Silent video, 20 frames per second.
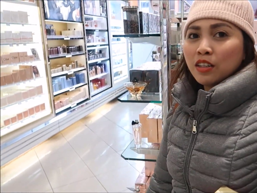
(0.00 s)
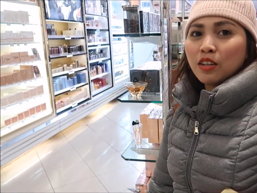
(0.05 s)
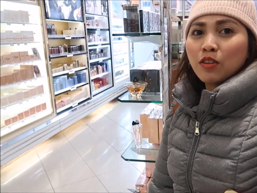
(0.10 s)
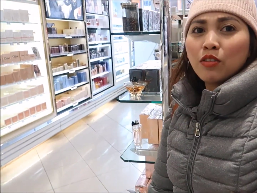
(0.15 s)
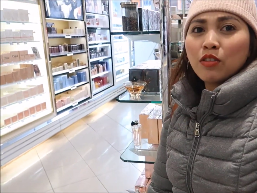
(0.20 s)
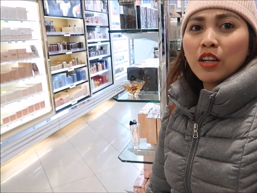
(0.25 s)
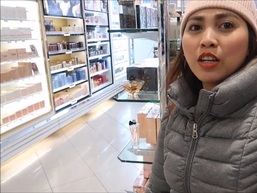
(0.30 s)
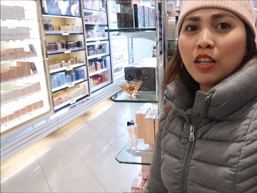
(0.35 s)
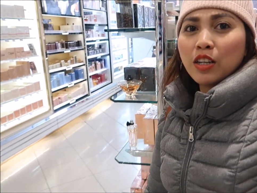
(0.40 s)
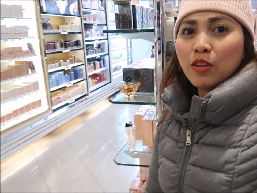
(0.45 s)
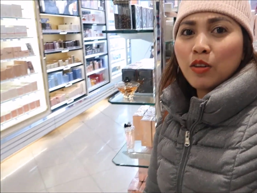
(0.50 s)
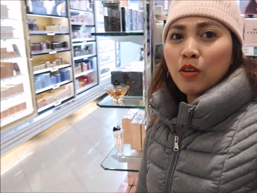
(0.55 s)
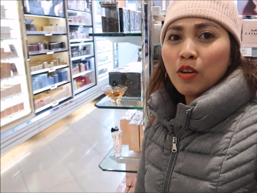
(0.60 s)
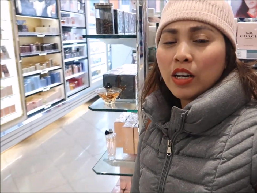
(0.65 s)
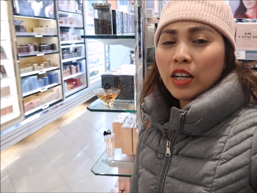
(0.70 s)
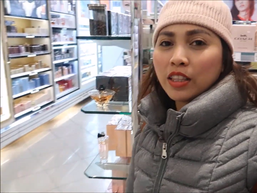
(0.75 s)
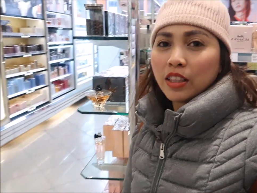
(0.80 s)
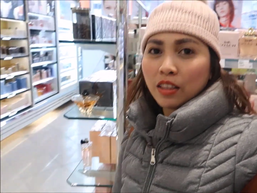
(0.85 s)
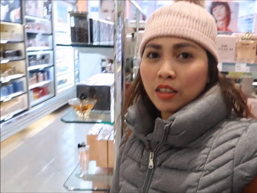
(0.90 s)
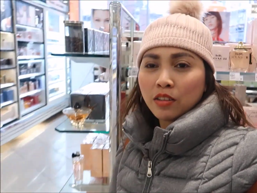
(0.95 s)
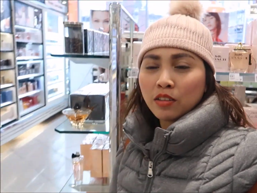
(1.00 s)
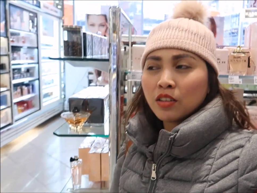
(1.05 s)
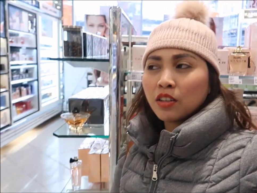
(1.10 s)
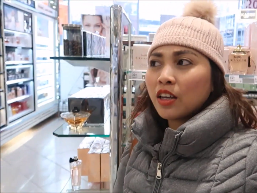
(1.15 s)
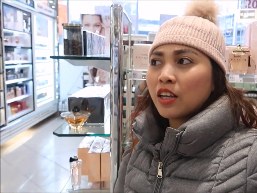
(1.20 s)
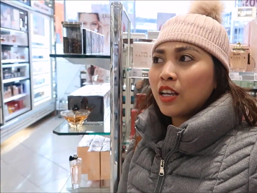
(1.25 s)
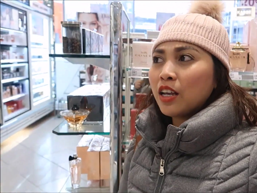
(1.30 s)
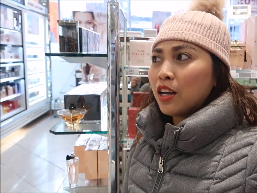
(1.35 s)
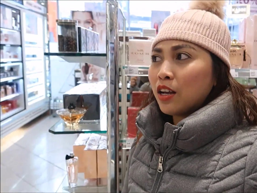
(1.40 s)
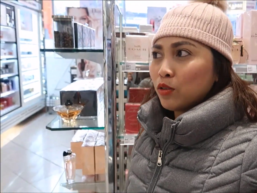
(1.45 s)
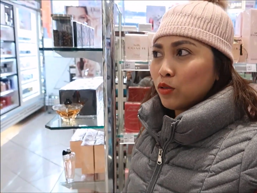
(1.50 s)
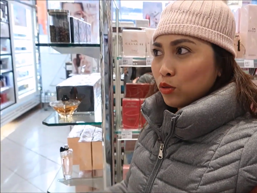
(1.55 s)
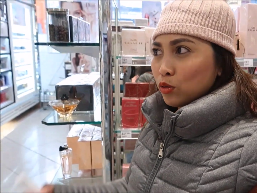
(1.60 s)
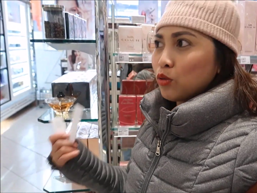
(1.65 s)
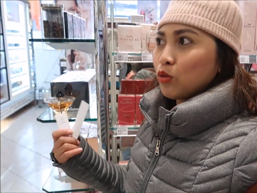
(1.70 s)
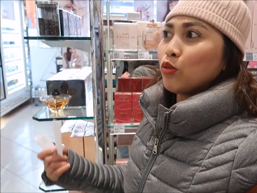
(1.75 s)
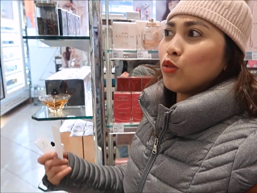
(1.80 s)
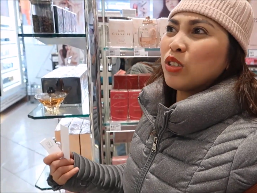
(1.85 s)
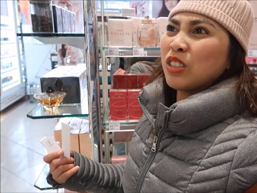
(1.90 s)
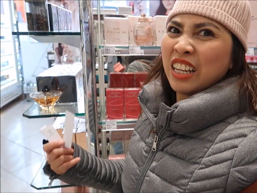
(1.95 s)
Hindi ko na inulit. Kaya
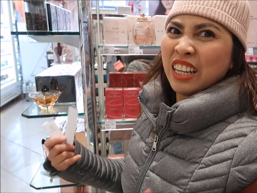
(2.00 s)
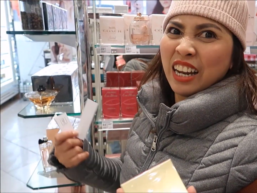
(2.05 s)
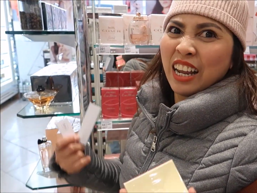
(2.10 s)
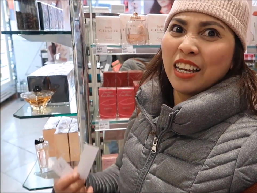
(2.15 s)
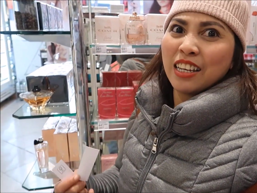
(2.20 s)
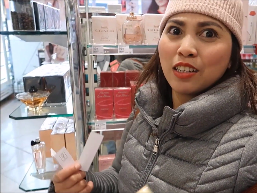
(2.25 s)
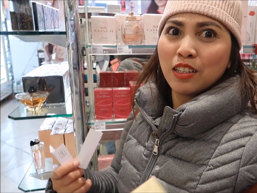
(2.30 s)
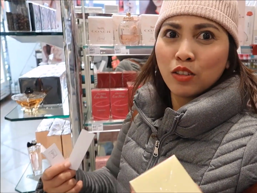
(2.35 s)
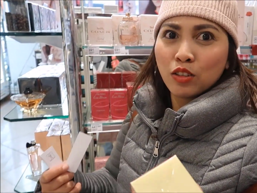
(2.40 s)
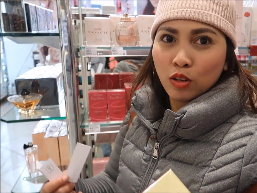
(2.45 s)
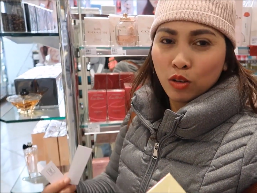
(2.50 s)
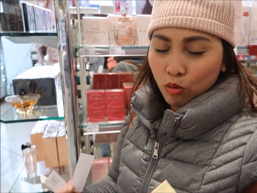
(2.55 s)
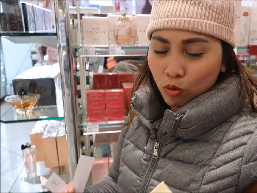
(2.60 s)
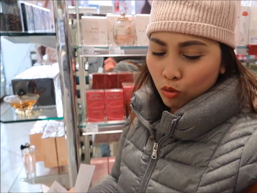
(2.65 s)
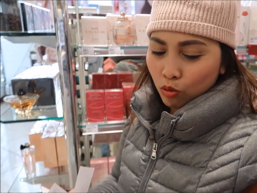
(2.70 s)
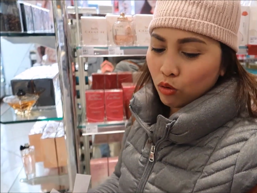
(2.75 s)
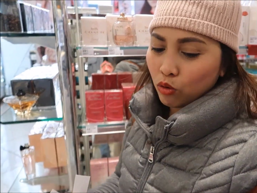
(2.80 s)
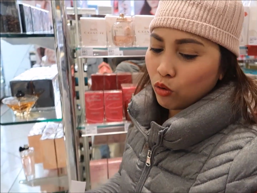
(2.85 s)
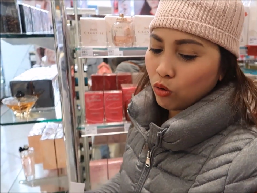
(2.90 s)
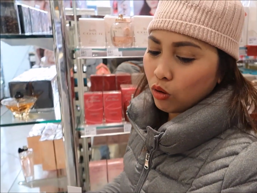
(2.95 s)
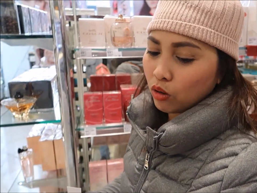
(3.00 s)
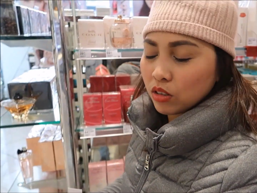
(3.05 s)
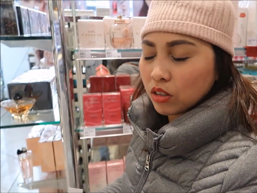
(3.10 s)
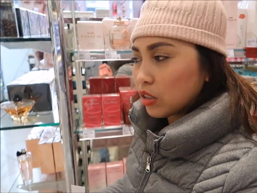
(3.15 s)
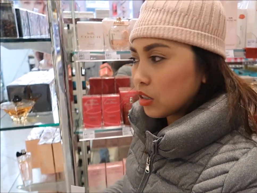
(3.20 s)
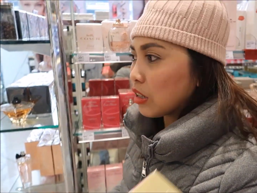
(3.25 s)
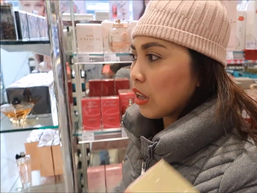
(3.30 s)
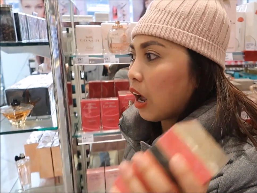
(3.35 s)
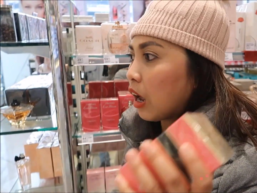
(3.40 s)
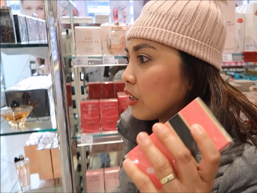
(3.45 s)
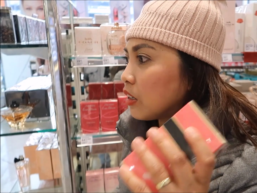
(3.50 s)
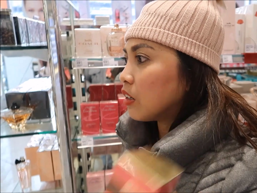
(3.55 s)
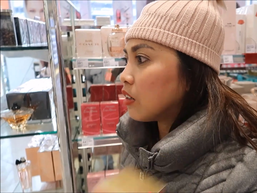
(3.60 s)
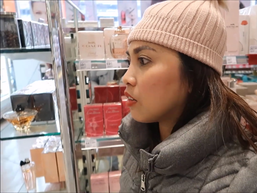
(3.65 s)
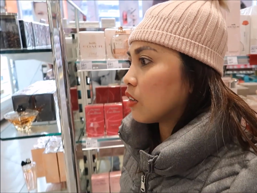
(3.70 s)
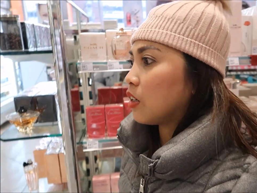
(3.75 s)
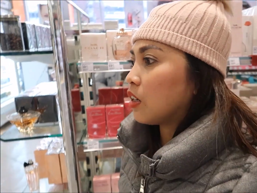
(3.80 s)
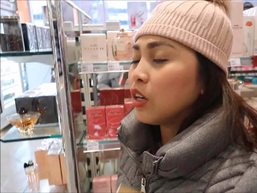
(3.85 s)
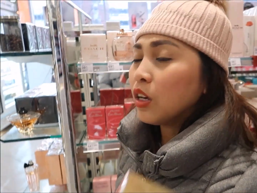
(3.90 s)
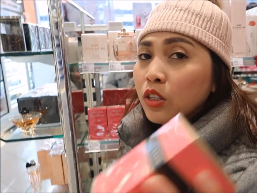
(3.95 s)
gusto ko sanayin siguro. Kasi
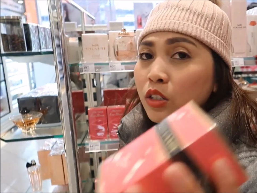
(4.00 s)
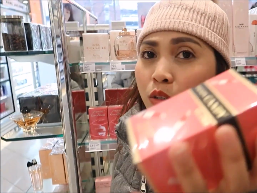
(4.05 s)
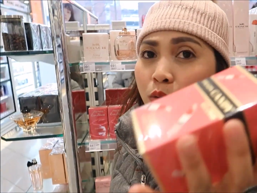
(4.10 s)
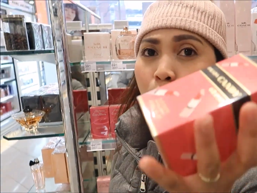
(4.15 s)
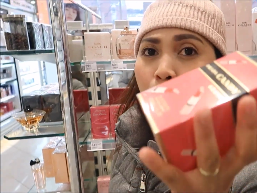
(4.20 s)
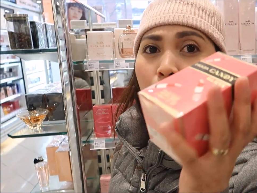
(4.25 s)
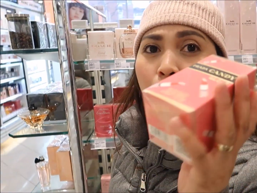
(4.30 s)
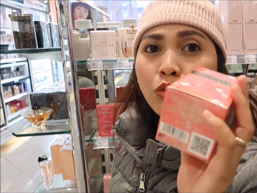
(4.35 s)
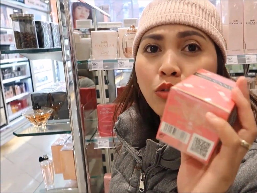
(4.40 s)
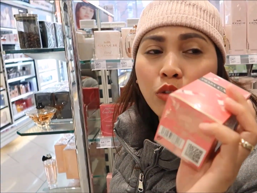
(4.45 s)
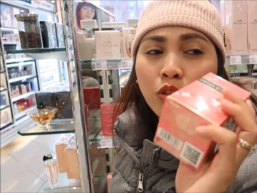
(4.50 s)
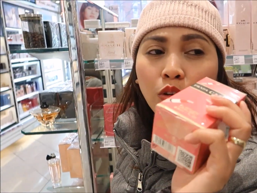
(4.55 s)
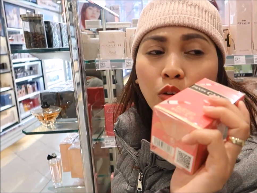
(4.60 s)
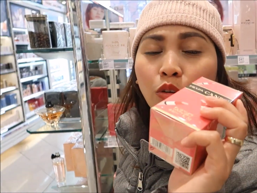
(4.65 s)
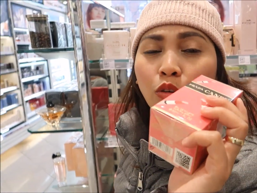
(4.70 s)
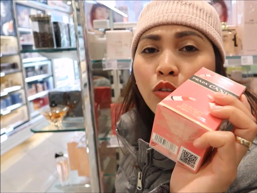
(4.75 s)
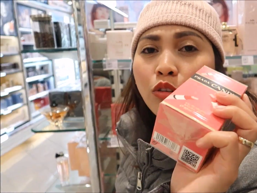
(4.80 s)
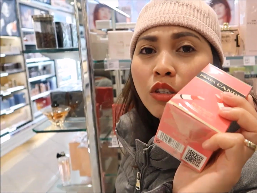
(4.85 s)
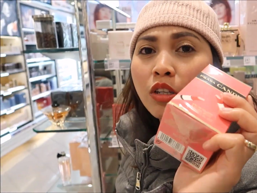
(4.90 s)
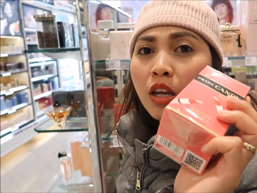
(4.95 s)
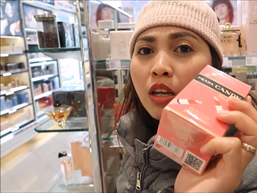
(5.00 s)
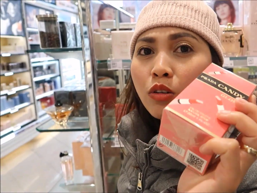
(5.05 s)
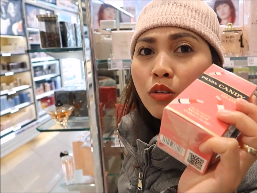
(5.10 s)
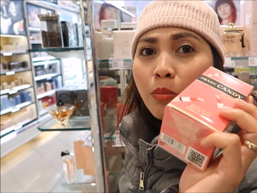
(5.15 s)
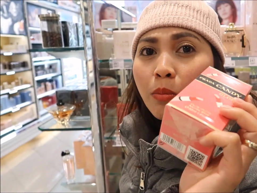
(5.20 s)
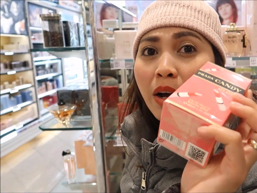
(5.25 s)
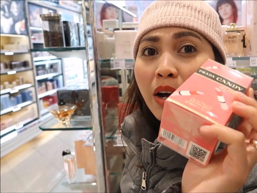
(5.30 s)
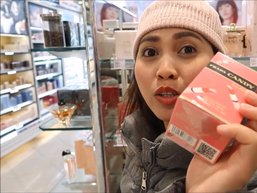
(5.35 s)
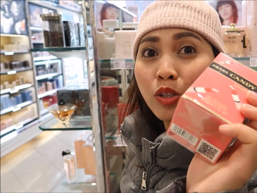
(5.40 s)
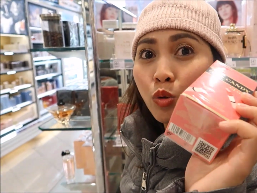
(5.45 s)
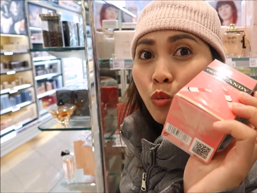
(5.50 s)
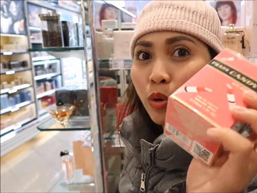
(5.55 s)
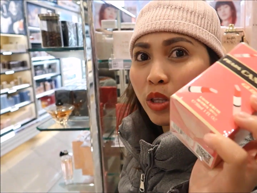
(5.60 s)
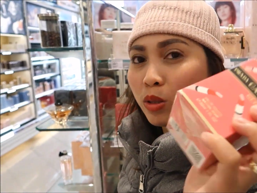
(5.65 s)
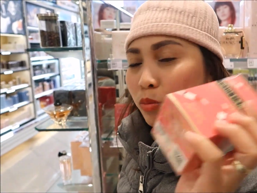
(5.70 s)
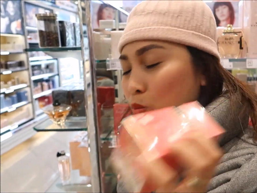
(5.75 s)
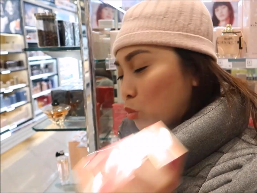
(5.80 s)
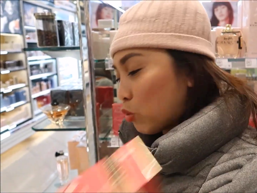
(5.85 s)
sayang. Eh. Simo, siguro sana mga sweet